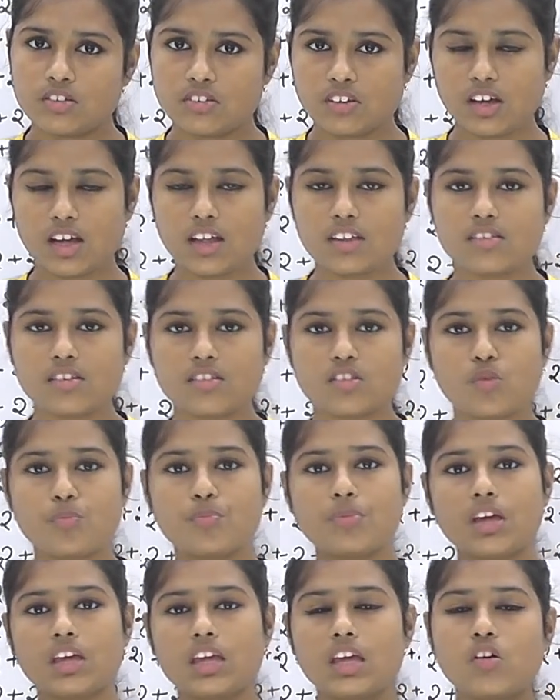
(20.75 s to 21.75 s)
ঠিক আছে তো
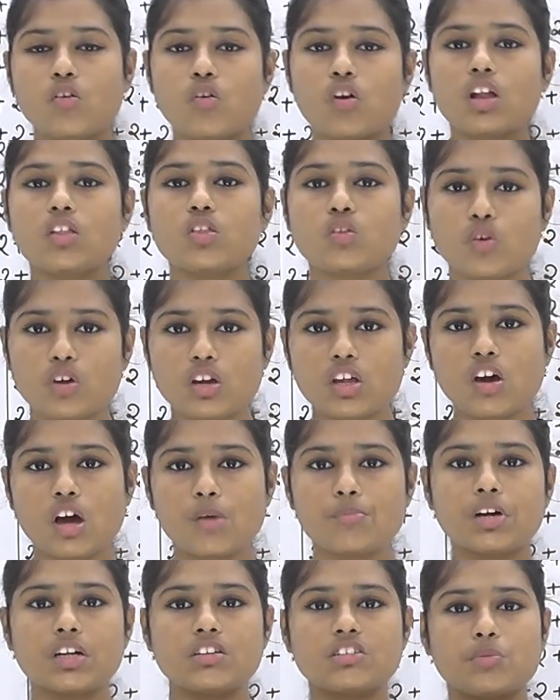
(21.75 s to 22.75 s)
কী করে তৈরি
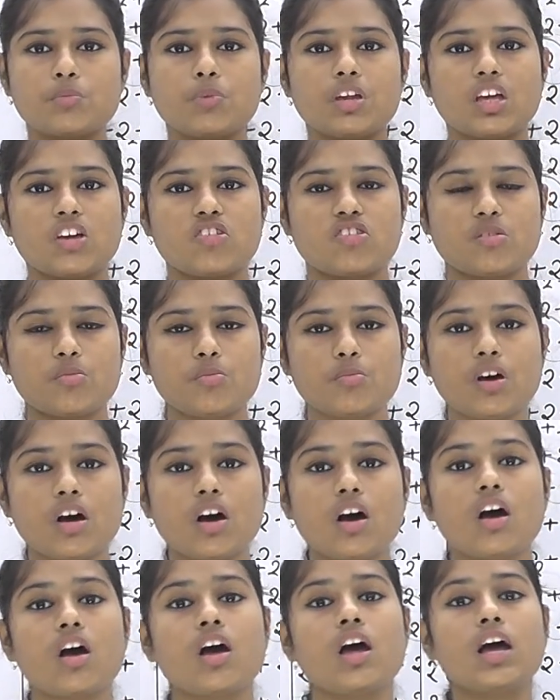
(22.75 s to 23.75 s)
হয় মাল্টিপ্লিকেশন বা
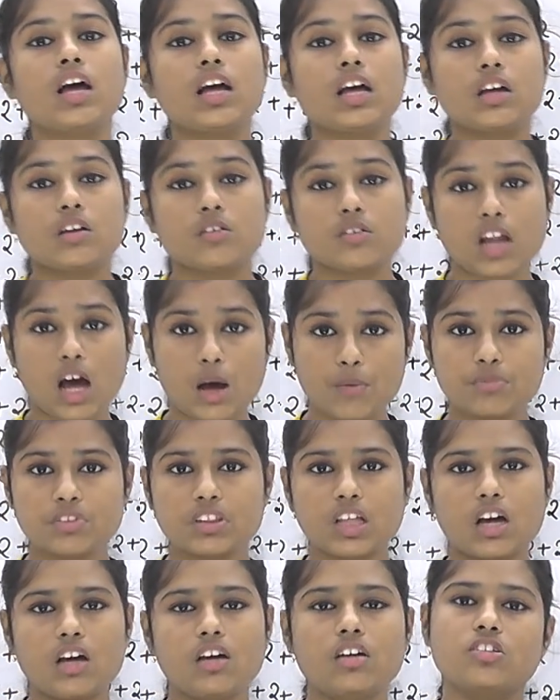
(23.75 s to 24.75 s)

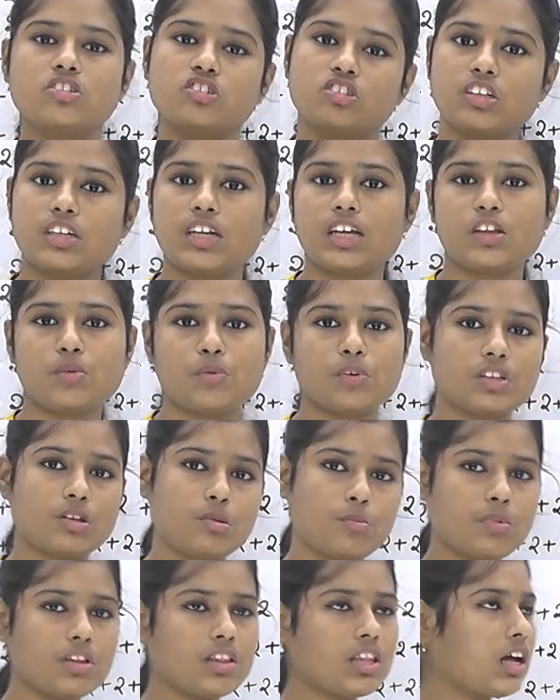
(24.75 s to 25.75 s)
নামটা সেটাই তোমাদের আমি